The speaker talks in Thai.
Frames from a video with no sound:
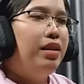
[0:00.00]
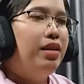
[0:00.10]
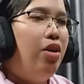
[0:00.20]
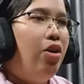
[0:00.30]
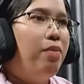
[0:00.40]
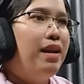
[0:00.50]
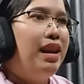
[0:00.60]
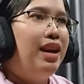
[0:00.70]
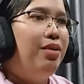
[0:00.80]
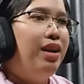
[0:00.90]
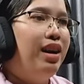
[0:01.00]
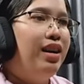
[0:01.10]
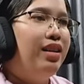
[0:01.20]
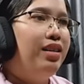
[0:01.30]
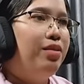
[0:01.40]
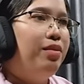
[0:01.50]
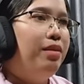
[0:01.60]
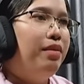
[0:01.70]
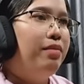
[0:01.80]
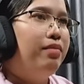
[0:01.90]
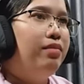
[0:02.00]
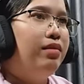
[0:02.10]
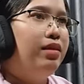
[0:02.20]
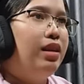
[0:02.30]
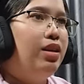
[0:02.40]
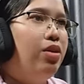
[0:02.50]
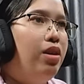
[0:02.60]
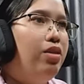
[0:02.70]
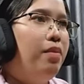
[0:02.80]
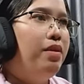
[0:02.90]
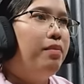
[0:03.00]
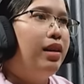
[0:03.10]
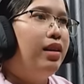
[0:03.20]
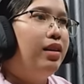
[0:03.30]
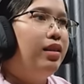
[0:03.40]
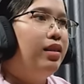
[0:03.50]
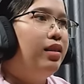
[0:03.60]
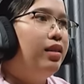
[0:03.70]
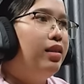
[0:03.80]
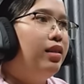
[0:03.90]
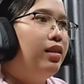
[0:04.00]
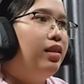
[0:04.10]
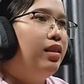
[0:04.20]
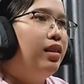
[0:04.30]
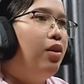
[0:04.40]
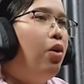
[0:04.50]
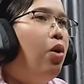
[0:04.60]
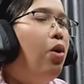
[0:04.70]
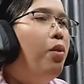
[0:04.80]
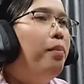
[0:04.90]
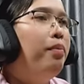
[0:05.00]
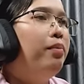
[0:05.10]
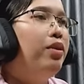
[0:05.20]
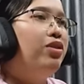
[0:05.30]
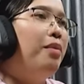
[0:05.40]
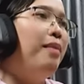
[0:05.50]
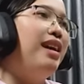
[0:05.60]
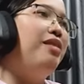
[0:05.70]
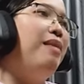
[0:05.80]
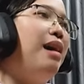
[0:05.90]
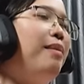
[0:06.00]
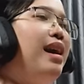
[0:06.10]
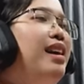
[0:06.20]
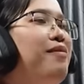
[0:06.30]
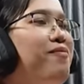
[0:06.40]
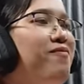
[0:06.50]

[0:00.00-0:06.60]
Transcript: มันก็ออกไปแล้วค่ะแต่ว่าแบบ นี่ขออีกรอบหนึ่งไปโอ้โหพอซ่อมใหม่ก็มาใหม่